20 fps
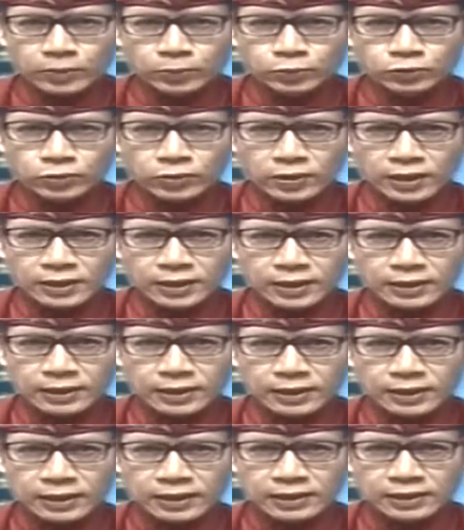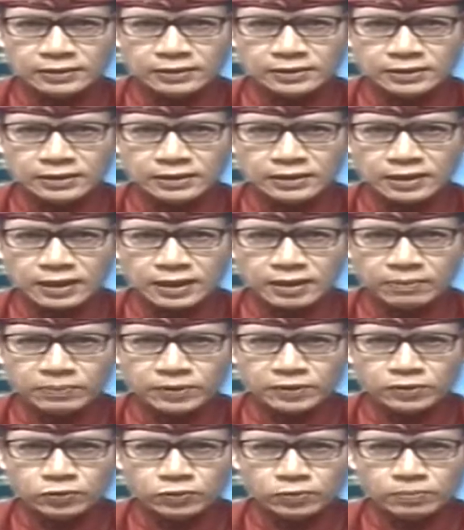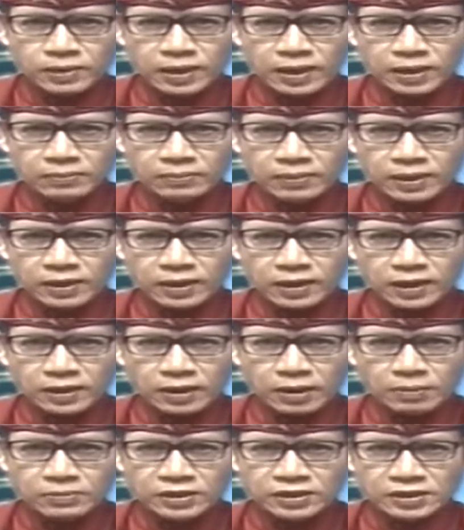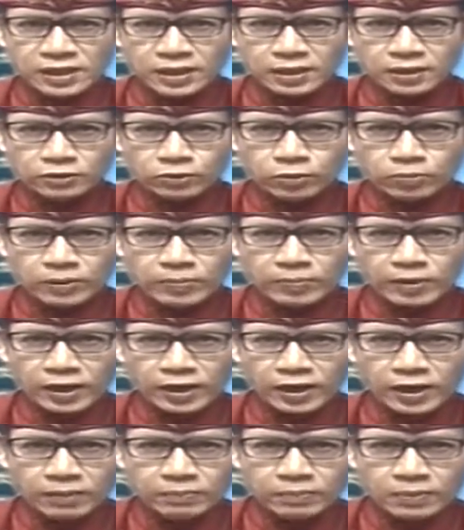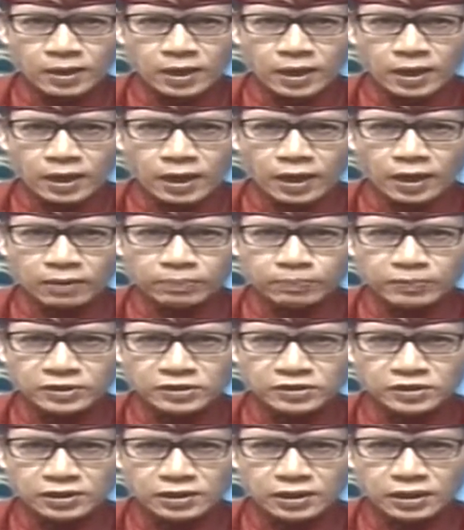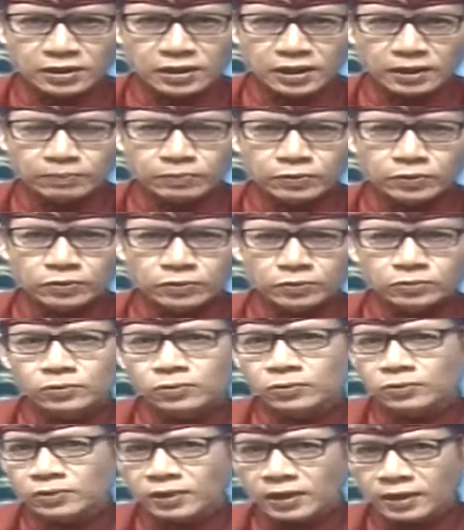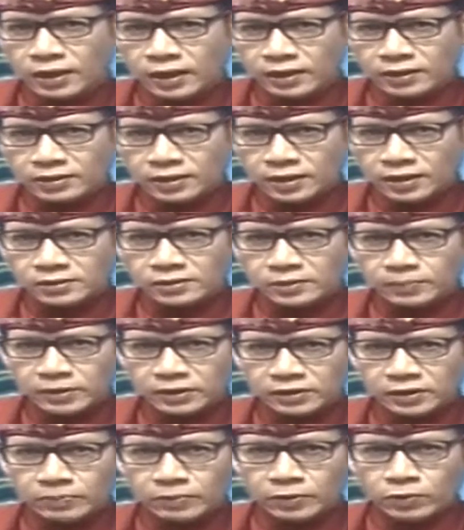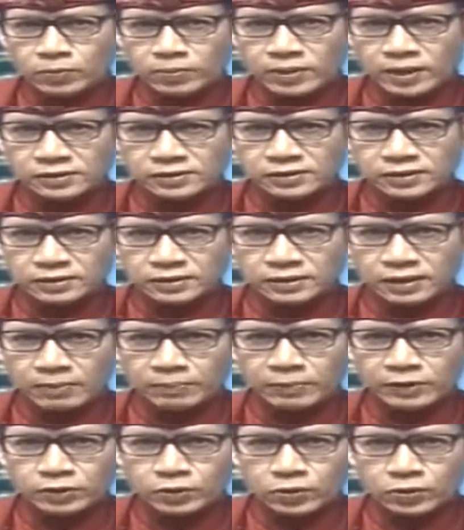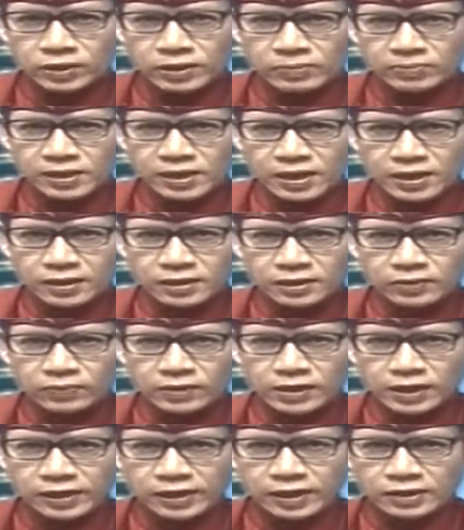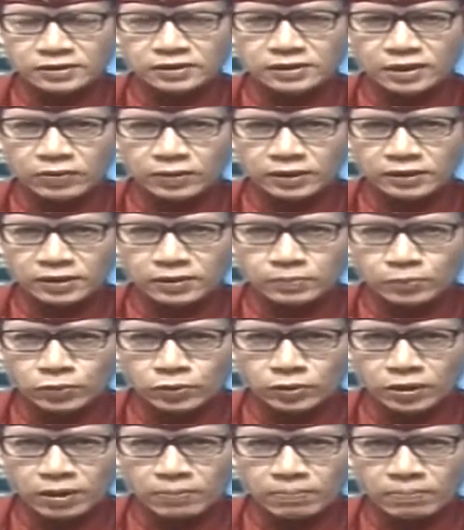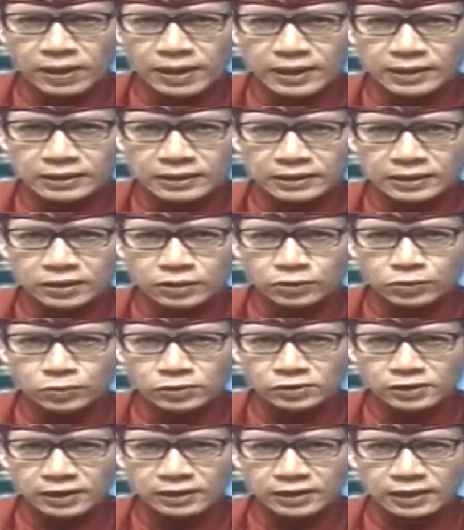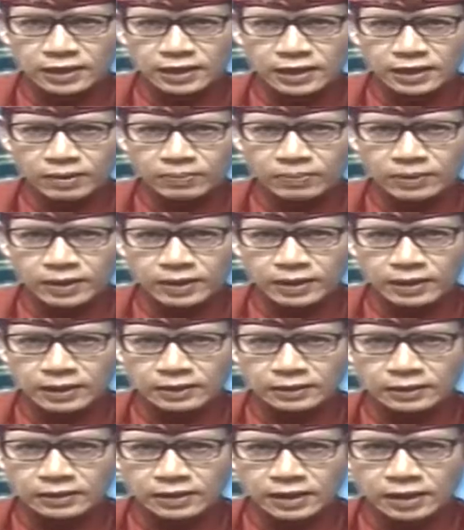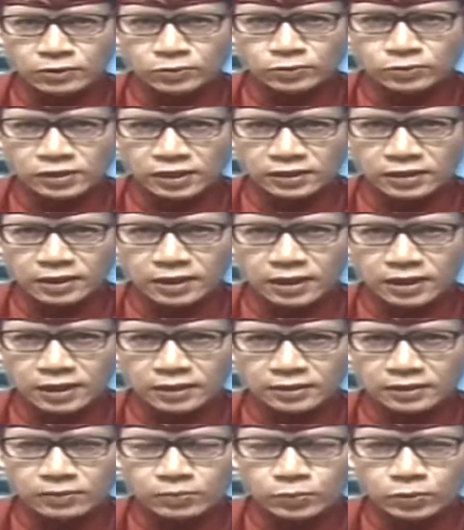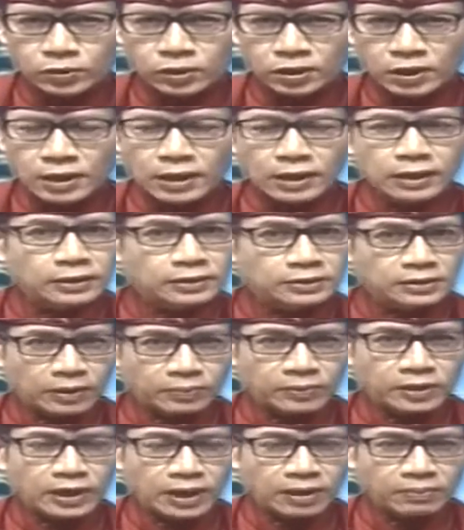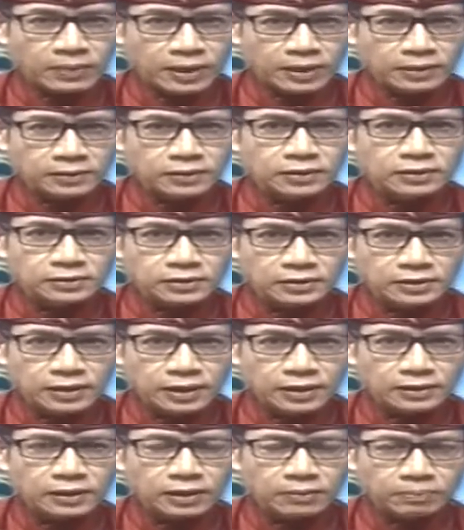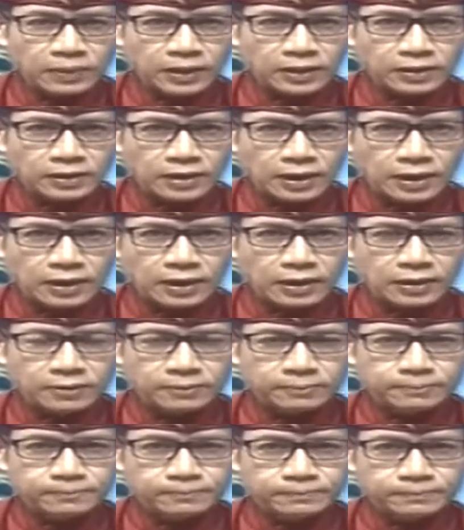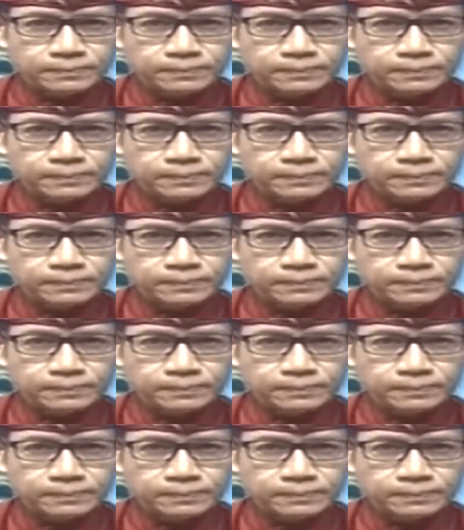Kebutuhan akan energi dalam bentuk bahan bakar minyak atau BBM, LPG, dan produk turunan lainnya seperti pelumas serta petrokimia di wilayah Jawa Timur, Bali, Nusa Tenggara Barat, dan Nusa Tenggara Timur dijamin aman tersedia tanpa kendala.